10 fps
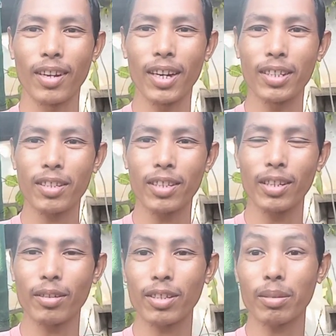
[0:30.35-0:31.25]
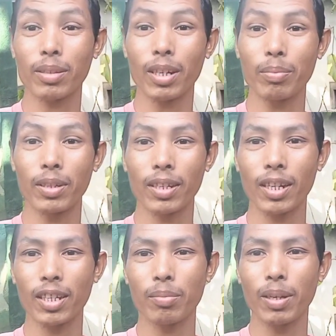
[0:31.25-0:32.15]
गाइस चैनल को सब्सक्राइब
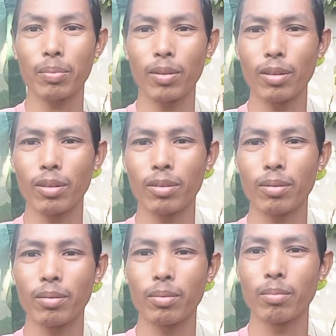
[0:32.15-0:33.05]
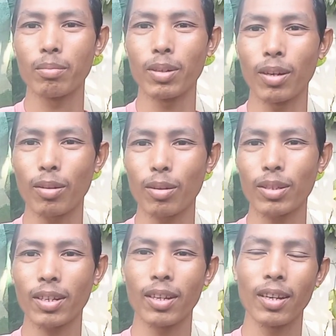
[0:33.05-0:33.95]
कीजिएगा इसमें आपको मैं हर
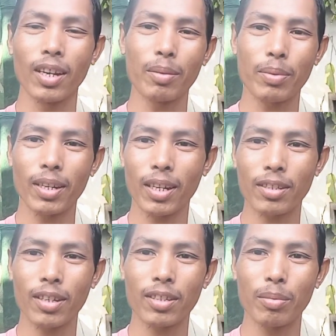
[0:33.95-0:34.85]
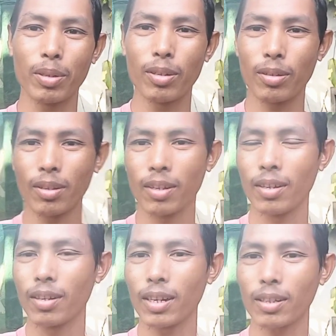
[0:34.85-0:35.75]
रोज़ आपके लिए अच्छे अच्छे वीडियो
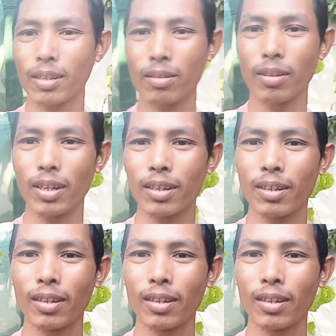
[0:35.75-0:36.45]
लाता रहूँगा